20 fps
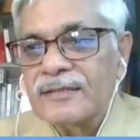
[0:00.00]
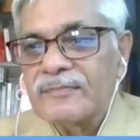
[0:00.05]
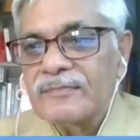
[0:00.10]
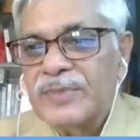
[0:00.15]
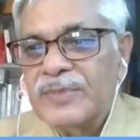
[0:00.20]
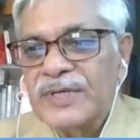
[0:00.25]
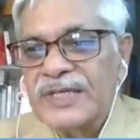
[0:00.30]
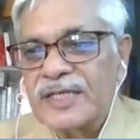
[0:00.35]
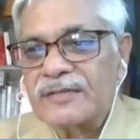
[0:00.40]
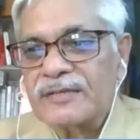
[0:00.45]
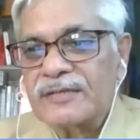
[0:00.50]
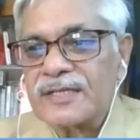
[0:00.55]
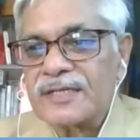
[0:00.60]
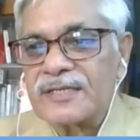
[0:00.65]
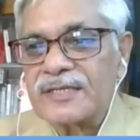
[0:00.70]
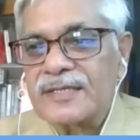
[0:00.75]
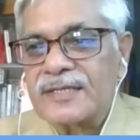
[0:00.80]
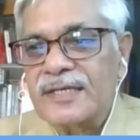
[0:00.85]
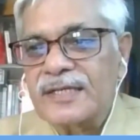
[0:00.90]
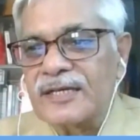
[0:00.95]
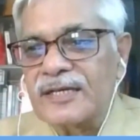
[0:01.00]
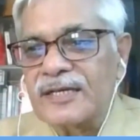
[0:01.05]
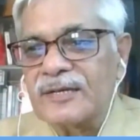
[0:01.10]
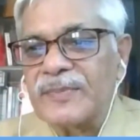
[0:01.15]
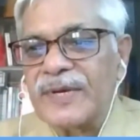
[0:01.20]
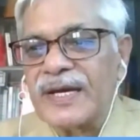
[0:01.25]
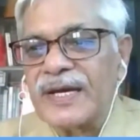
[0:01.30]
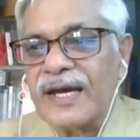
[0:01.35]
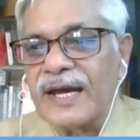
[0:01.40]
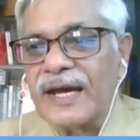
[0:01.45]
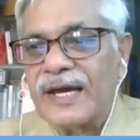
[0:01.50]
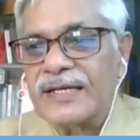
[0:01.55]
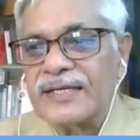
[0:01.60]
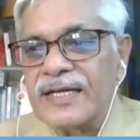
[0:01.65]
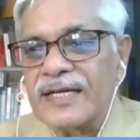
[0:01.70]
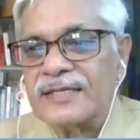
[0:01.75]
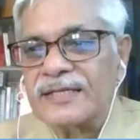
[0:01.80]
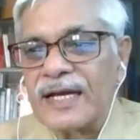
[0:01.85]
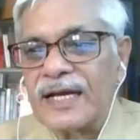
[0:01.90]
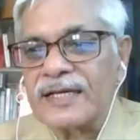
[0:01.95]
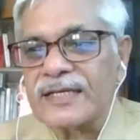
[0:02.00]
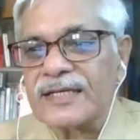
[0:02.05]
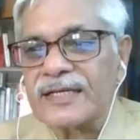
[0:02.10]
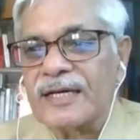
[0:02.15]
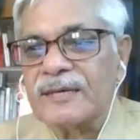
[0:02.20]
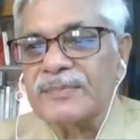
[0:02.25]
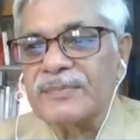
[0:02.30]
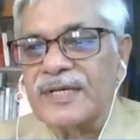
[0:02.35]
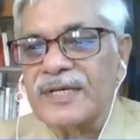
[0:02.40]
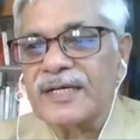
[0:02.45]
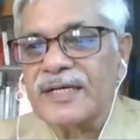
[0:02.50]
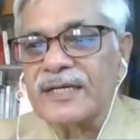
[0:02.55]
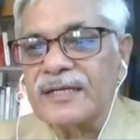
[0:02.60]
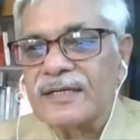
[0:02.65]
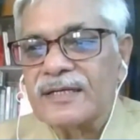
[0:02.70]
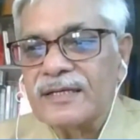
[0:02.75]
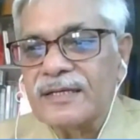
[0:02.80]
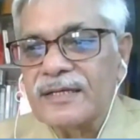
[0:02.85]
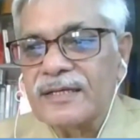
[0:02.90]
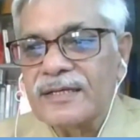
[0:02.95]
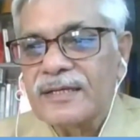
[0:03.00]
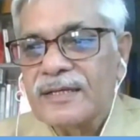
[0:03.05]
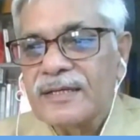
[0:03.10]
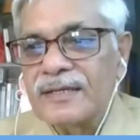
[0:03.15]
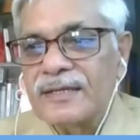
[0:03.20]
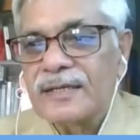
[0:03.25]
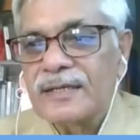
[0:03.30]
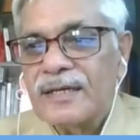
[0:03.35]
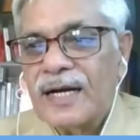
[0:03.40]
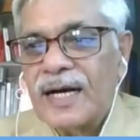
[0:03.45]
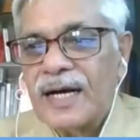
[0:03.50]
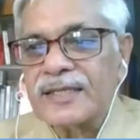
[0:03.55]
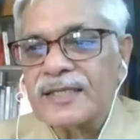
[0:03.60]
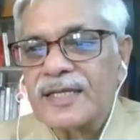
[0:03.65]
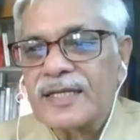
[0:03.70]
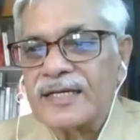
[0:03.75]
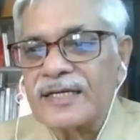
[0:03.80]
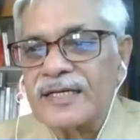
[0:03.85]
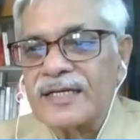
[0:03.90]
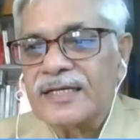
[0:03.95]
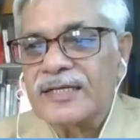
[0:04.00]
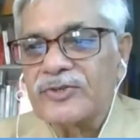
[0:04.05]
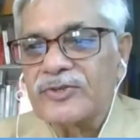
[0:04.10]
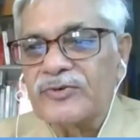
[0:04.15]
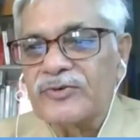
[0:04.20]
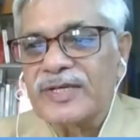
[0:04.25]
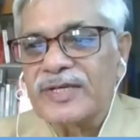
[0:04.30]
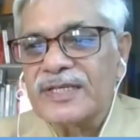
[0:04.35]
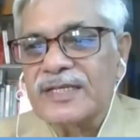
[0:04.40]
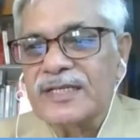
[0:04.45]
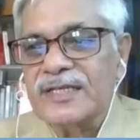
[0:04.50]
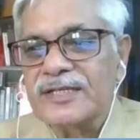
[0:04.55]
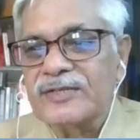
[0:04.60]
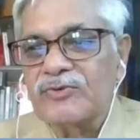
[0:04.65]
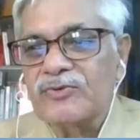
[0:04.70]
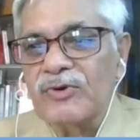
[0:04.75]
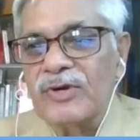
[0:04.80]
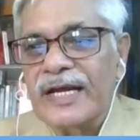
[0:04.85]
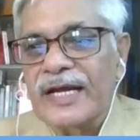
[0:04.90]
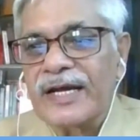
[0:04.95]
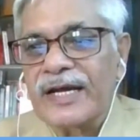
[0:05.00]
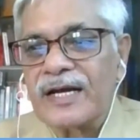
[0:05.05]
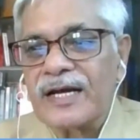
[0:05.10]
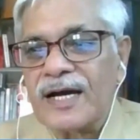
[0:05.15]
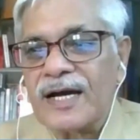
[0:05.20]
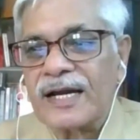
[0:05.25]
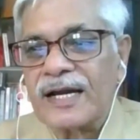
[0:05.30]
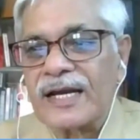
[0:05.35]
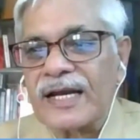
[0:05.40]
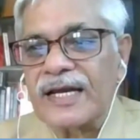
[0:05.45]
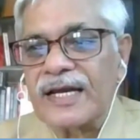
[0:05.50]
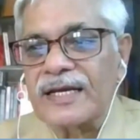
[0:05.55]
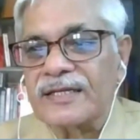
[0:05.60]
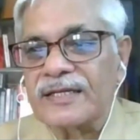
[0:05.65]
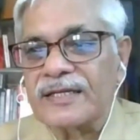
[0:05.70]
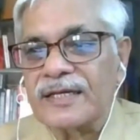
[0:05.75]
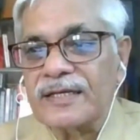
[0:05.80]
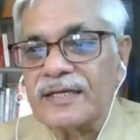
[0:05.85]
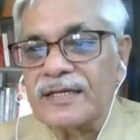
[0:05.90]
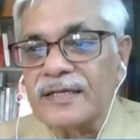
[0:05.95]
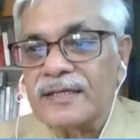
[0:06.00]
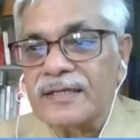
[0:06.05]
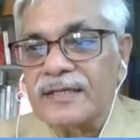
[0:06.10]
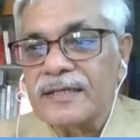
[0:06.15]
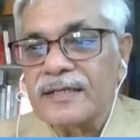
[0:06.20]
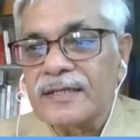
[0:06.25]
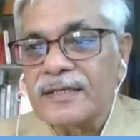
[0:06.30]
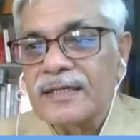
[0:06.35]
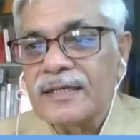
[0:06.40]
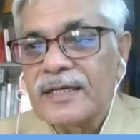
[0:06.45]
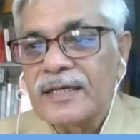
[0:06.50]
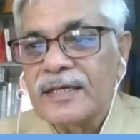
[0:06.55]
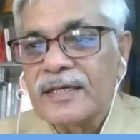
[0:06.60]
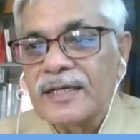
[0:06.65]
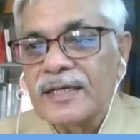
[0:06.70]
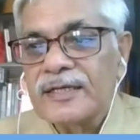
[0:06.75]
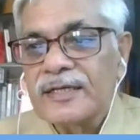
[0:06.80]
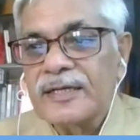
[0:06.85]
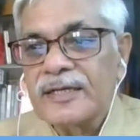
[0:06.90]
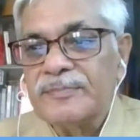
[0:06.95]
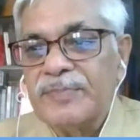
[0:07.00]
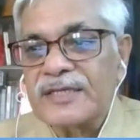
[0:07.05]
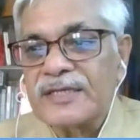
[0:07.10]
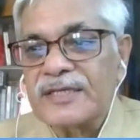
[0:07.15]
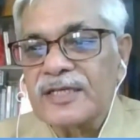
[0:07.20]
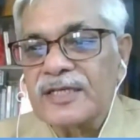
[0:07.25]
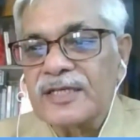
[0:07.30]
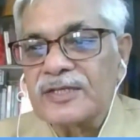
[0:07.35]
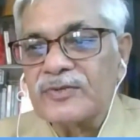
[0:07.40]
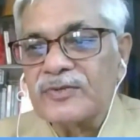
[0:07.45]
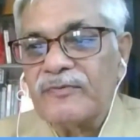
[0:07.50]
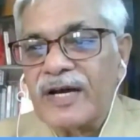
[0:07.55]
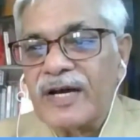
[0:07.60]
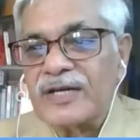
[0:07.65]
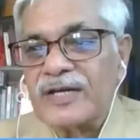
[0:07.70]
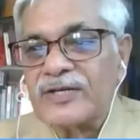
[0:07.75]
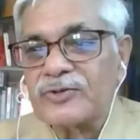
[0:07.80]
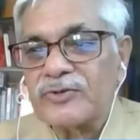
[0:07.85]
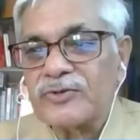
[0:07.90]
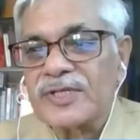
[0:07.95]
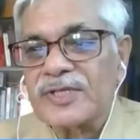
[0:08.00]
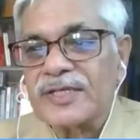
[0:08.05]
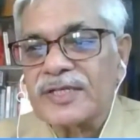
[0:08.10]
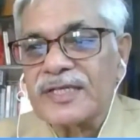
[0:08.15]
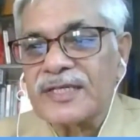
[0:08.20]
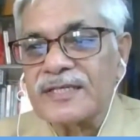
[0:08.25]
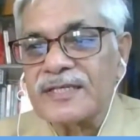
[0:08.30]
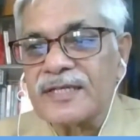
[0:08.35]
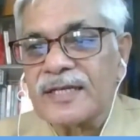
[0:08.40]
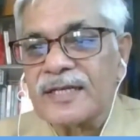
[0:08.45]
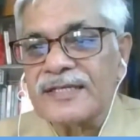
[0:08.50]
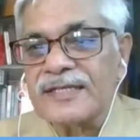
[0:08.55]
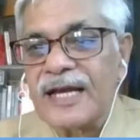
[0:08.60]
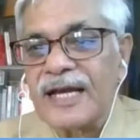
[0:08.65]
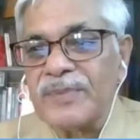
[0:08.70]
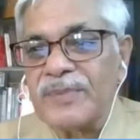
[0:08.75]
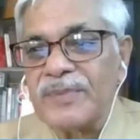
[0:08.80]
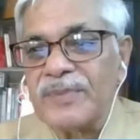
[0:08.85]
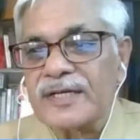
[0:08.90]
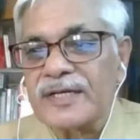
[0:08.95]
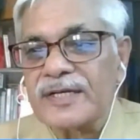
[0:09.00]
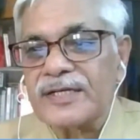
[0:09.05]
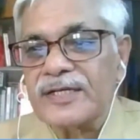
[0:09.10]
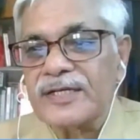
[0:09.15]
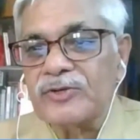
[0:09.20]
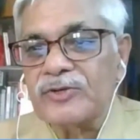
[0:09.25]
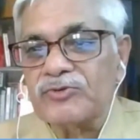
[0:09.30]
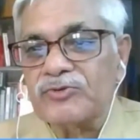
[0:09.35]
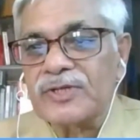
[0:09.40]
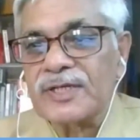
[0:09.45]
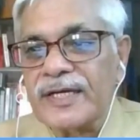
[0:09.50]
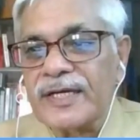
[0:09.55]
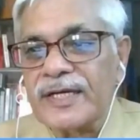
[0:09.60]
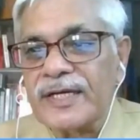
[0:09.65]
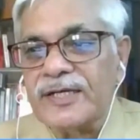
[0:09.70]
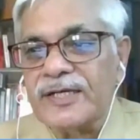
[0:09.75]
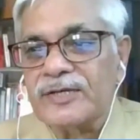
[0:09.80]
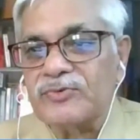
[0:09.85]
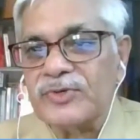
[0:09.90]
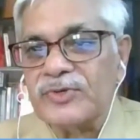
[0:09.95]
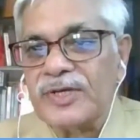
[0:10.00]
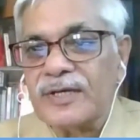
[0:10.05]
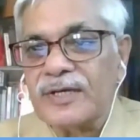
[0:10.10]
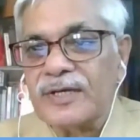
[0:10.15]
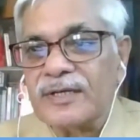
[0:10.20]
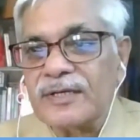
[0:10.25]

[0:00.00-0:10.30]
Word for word: विचित्र स्थिति में है जैसा कि अभी आदरणीय द्विवेदी जी उल्लेख कर रहे थे कि 25 वर्षों से किसी अध्यापक की नियुक्ति नहीं हुई